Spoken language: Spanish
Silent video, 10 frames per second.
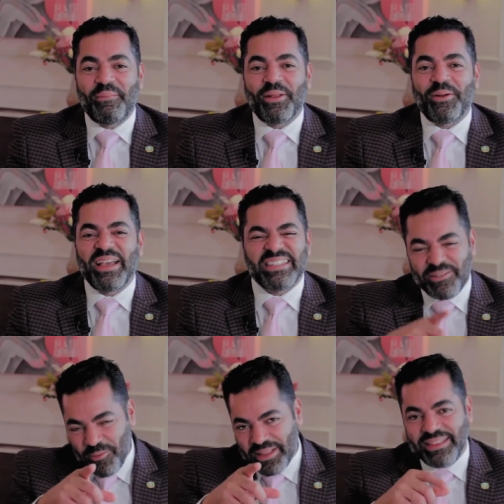Pero
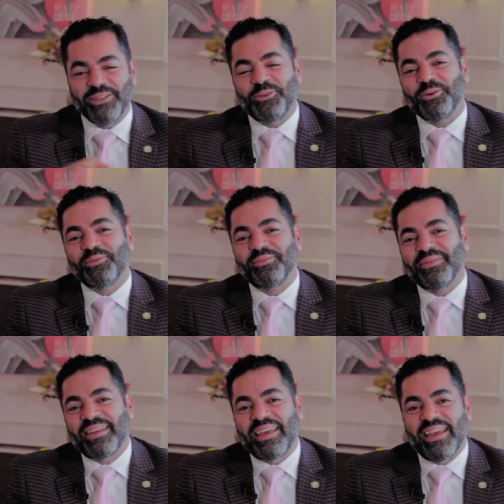este momentito
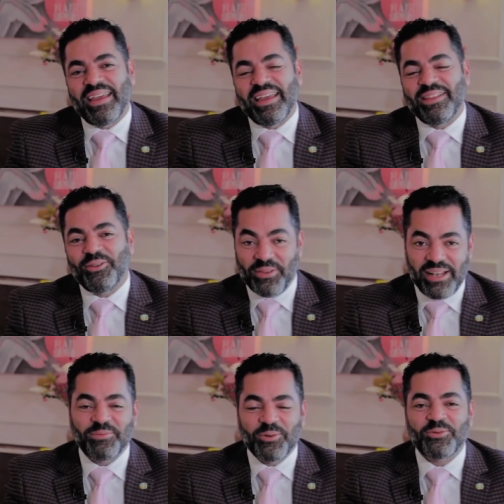que donde
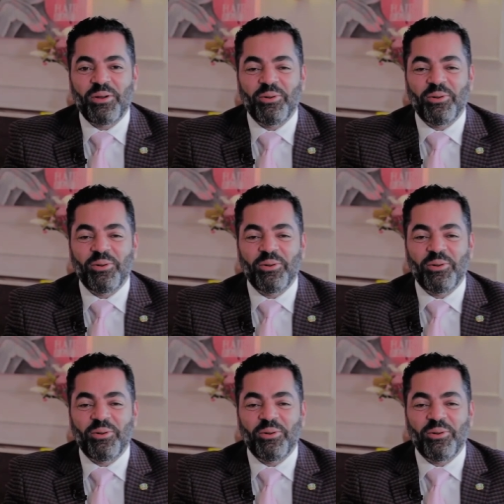el esposo